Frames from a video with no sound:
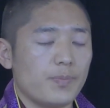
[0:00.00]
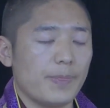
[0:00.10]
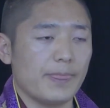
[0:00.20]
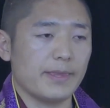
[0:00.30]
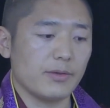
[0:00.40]

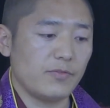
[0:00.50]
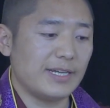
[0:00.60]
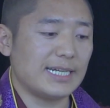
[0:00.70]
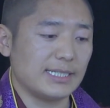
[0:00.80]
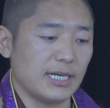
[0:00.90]
嗯，非
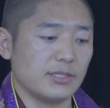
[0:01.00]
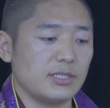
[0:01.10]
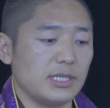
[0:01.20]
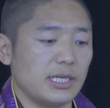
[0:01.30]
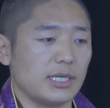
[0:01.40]
常强
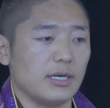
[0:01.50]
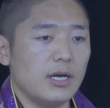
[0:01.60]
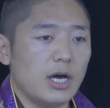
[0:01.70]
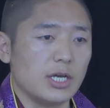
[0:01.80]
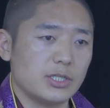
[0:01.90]
势的一个
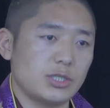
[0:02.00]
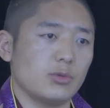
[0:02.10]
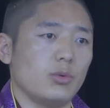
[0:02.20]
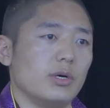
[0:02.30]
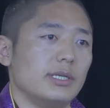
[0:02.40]
呃自
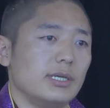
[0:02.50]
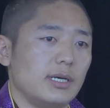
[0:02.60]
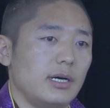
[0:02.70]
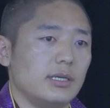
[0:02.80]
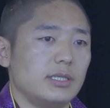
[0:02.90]
我的
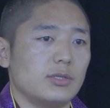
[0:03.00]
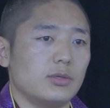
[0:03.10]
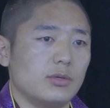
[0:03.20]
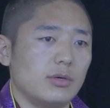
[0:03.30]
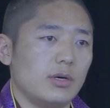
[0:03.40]
啊这
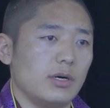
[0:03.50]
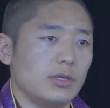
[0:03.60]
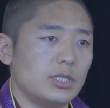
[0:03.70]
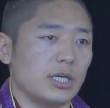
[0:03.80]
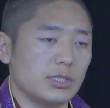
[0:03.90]
种呃
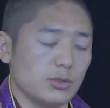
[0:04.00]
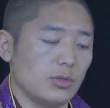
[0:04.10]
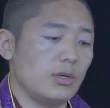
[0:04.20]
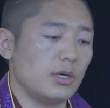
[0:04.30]
成就